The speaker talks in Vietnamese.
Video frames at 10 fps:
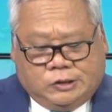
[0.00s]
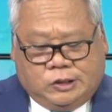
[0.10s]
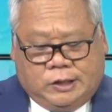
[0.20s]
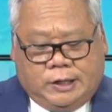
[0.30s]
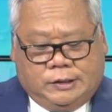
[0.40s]

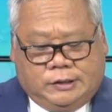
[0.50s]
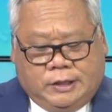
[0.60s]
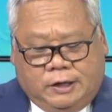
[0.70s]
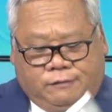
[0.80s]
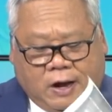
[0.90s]
Cho nên
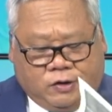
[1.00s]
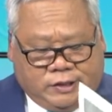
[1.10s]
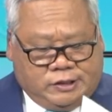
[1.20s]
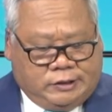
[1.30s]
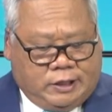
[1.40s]
đi vào
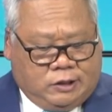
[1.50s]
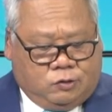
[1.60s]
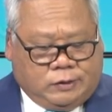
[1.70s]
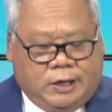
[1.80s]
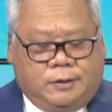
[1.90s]
cái chi tiết
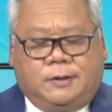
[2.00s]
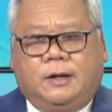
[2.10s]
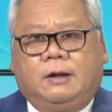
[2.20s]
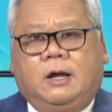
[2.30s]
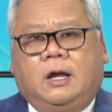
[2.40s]
đầu tiên
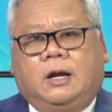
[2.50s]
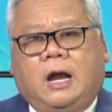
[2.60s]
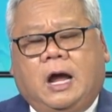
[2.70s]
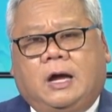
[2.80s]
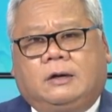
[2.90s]

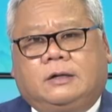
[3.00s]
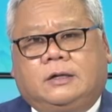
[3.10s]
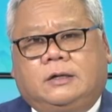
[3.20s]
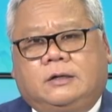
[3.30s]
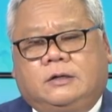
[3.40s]
là
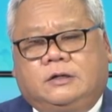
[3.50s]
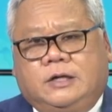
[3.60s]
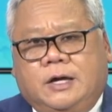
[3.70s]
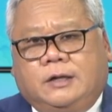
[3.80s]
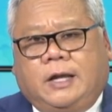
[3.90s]

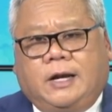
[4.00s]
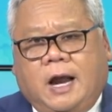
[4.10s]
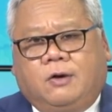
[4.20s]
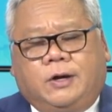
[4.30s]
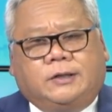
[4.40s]
như thế
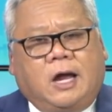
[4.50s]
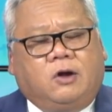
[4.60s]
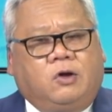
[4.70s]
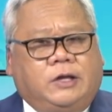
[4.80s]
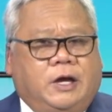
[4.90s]
nào người
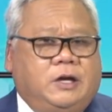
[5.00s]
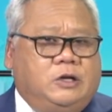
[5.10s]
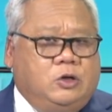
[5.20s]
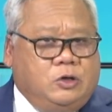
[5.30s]
ta có thể